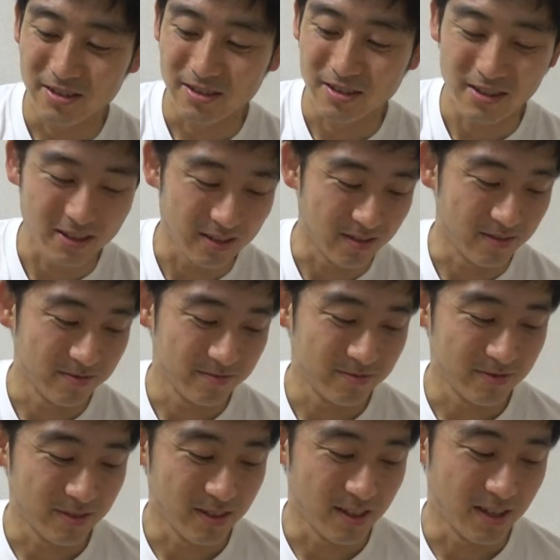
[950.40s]
はい
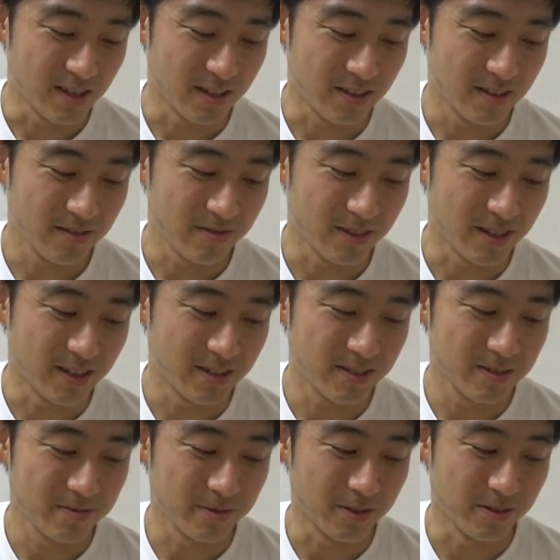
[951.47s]
では
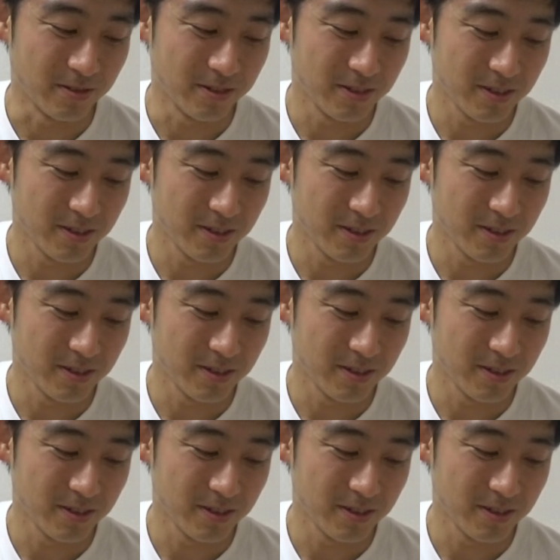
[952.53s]
まあ、